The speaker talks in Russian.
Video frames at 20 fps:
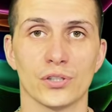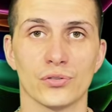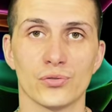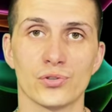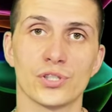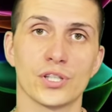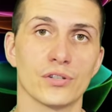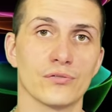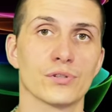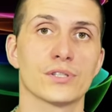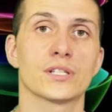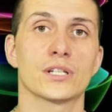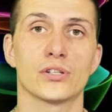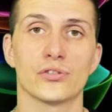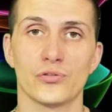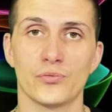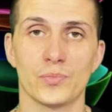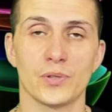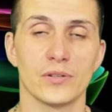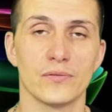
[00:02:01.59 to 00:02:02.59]
Нужно его
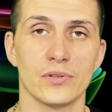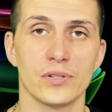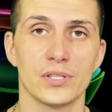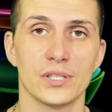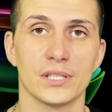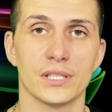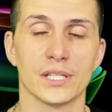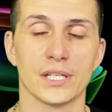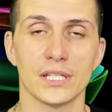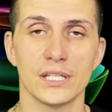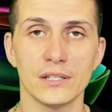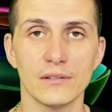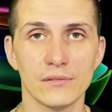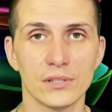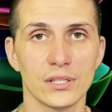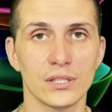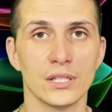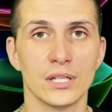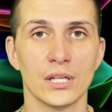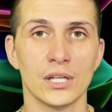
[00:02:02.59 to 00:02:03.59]
сразу переводить на
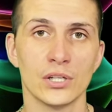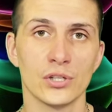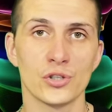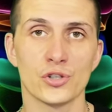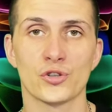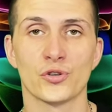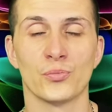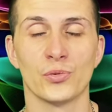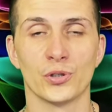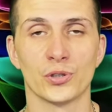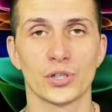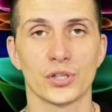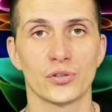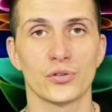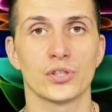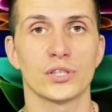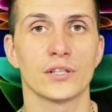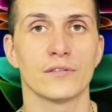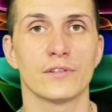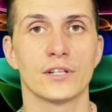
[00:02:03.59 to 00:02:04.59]
евро, чтобы он
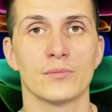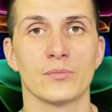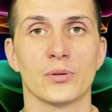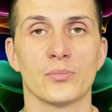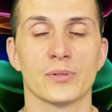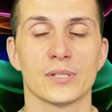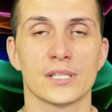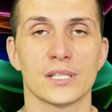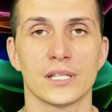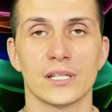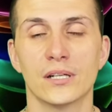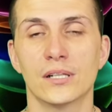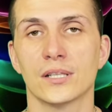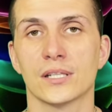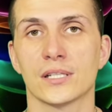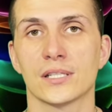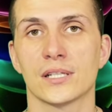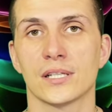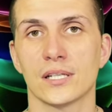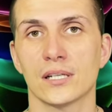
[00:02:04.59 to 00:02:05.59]
какое-то время постоял,
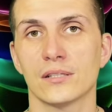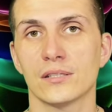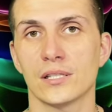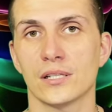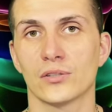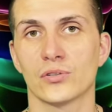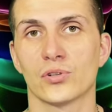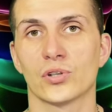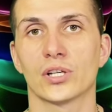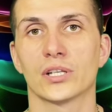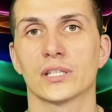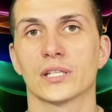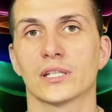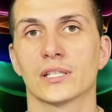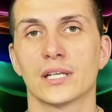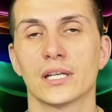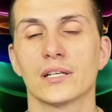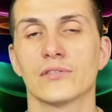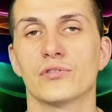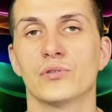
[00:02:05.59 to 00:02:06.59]
настоялся, и только
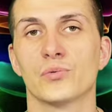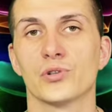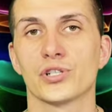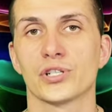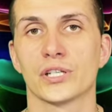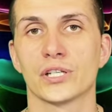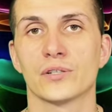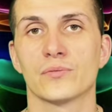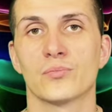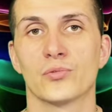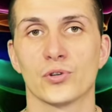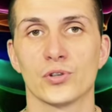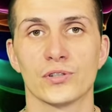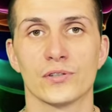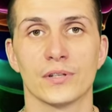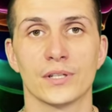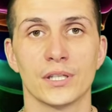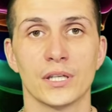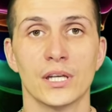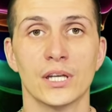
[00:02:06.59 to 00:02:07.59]
тогда его можно
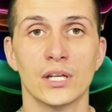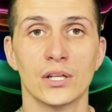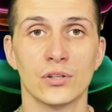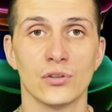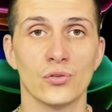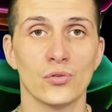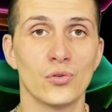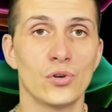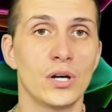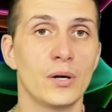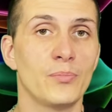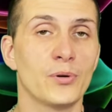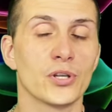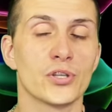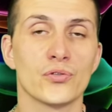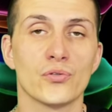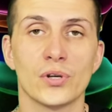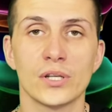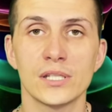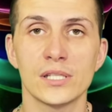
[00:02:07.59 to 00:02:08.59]
использовать. Ну а по
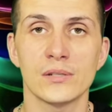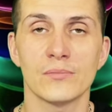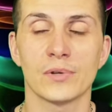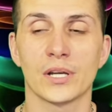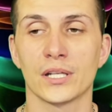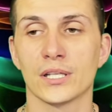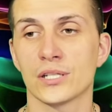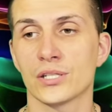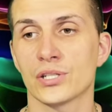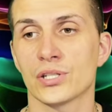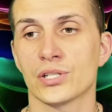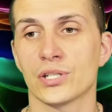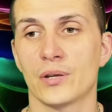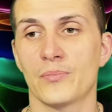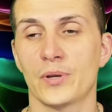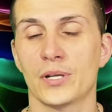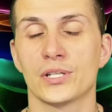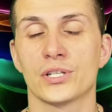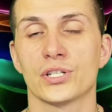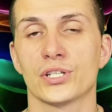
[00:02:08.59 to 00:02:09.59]
нюансам, конечно же,
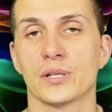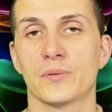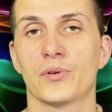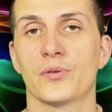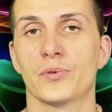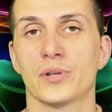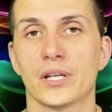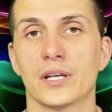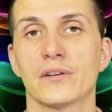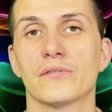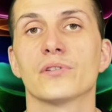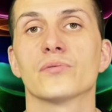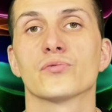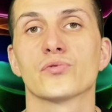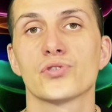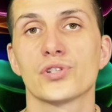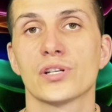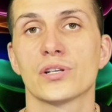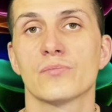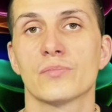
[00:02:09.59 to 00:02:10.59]
опять же напоминаю, вам
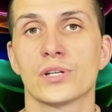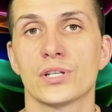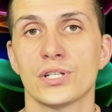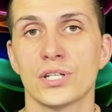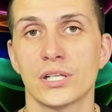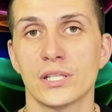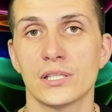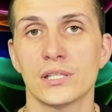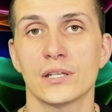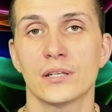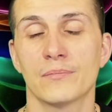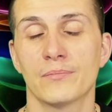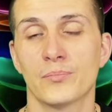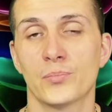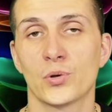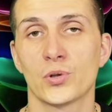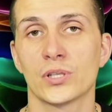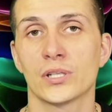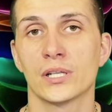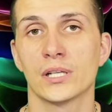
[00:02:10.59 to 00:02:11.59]
нужно обращаться
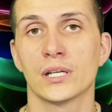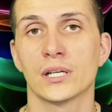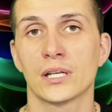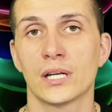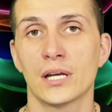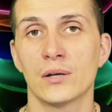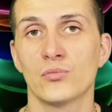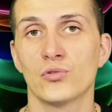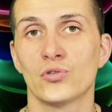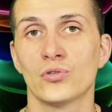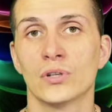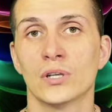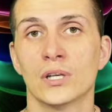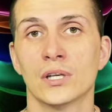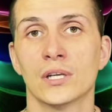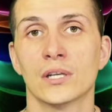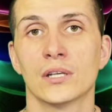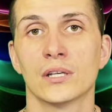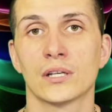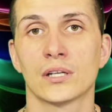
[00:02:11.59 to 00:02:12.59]
по телеграмму,
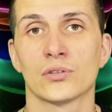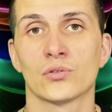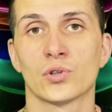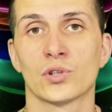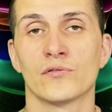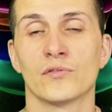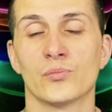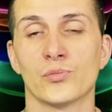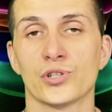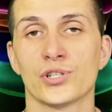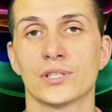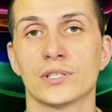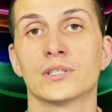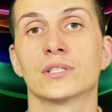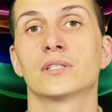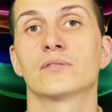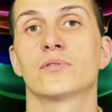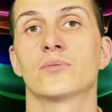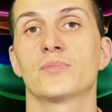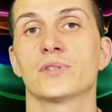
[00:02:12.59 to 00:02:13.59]
который вы можете
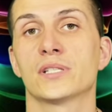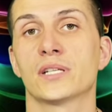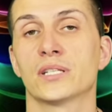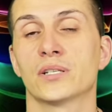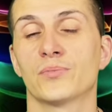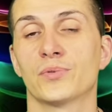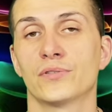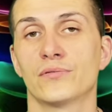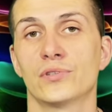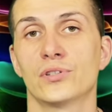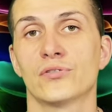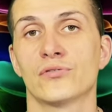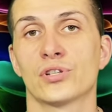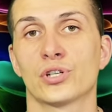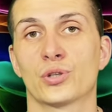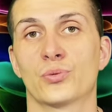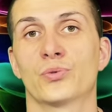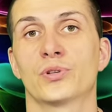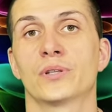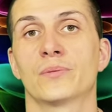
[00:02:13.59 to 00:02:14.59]
найти в описании под видео в
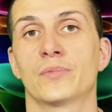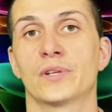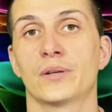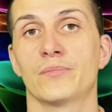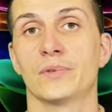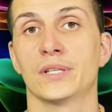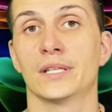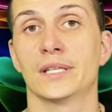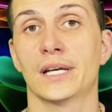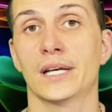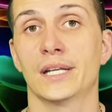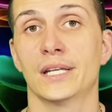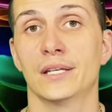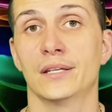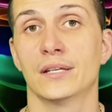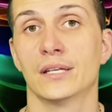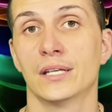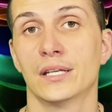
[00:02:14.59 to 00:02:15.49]
закрепленном комментарии.